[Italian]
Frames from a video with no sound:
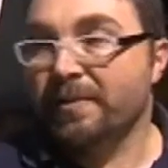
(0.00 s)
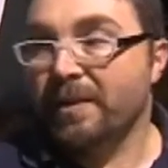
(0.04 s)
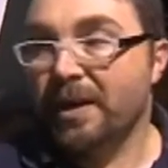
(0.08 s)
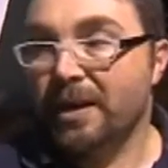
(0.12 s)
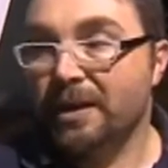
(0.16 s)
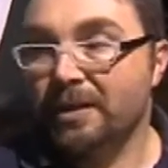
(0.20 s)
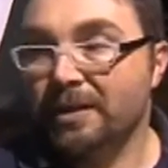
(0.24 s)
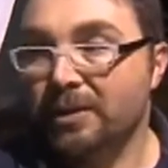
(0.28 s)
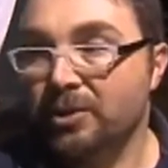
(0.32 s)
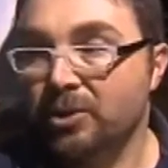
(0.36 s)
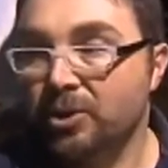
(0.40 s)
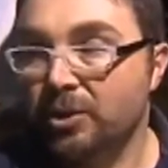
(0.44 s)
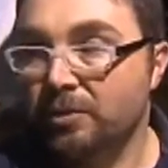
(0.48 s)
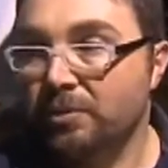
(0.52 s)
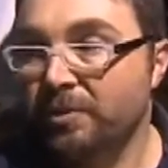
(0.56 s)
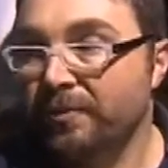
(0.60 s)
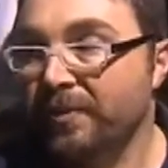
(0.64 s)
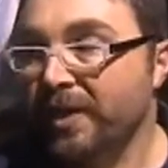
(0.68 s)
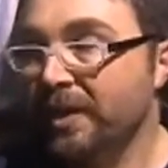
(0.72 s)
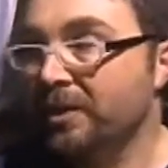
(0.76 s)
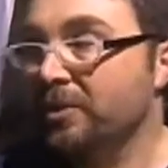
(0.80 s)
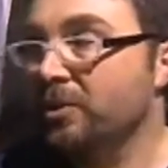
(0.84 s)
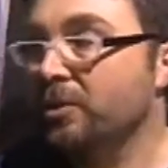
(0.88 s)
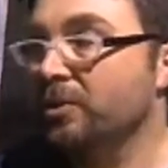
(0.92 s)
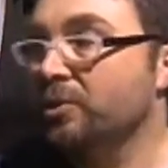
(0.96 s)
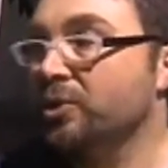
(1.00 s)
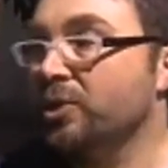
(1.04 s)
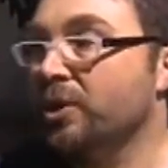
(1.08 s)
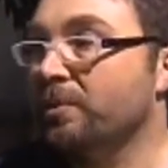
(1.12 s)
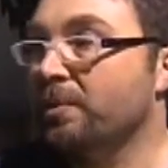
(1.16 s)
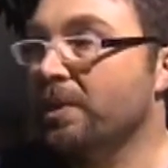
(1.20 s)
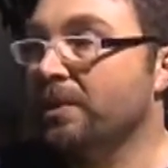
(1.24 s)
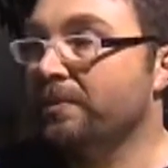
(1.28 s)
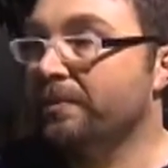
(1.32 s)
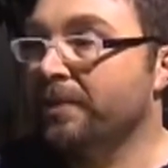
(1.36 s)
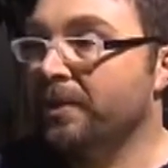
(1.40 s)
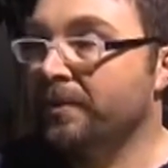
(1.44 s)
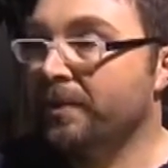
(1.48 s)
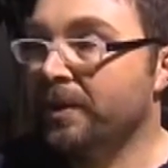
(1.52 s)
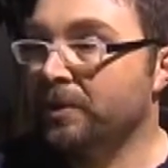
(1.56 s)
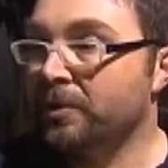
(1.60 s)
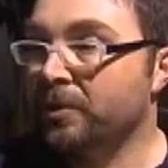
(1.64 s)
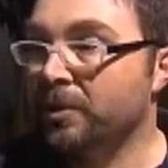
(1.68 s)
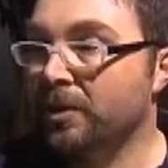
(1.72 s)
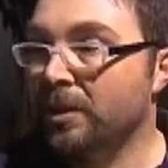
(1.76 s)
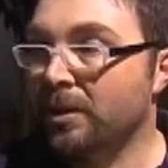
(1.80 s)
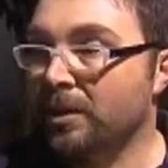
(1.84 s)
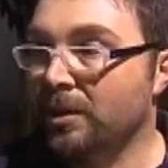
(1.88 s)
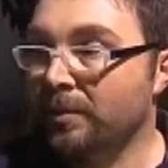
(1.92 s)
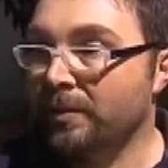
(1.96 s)
private, diciamo, vendono diciamo, al
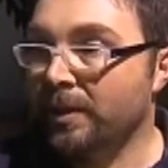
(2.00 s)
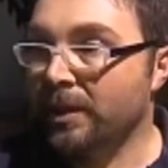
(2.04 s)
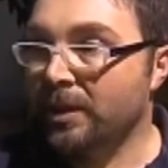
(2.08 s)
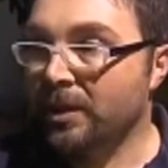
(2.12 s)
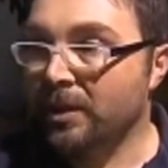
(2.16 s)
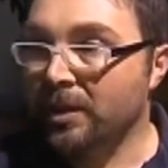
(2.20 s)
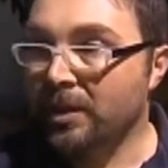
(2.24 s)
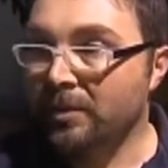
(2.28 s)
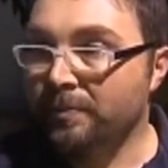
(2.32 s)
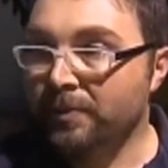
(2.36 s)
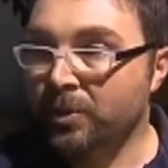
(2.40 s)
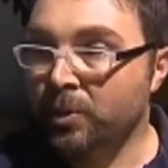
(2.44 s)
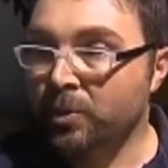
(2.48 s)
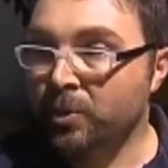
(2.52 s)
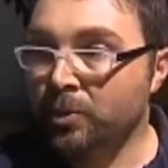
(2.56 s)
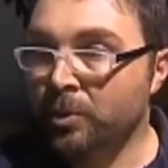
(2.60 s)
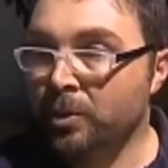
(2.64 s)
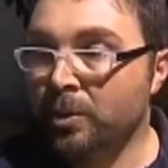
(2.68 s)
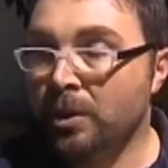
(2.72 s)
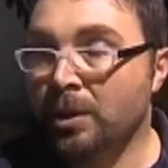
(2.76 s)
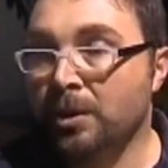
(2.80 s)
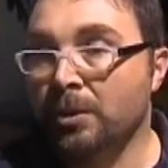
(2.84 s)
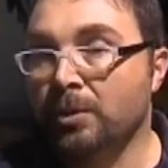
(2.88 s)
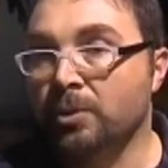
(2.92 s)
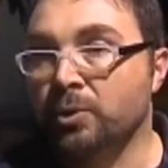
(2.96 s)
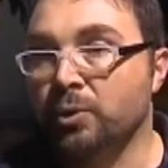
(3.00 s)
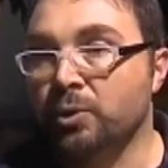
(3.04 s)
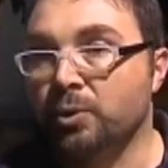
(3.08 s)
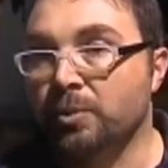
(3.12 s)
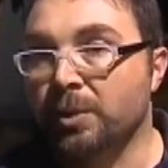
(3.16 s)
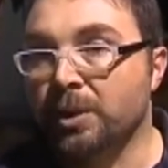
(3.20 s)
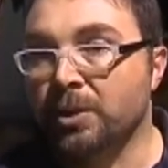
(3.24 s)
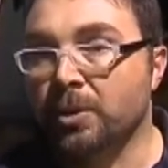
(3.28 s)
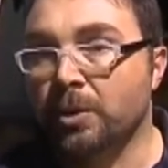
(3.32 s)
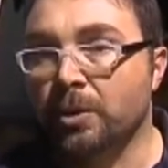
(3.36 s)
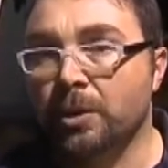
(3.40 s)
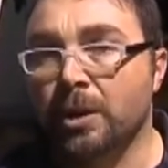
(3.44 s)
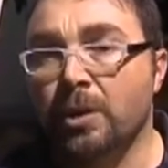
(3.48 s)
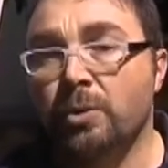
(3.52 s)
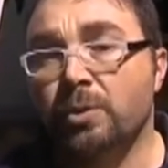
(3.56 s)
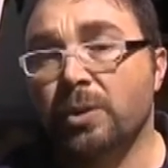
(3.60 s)
privato direttamente dal produttore al consumatore.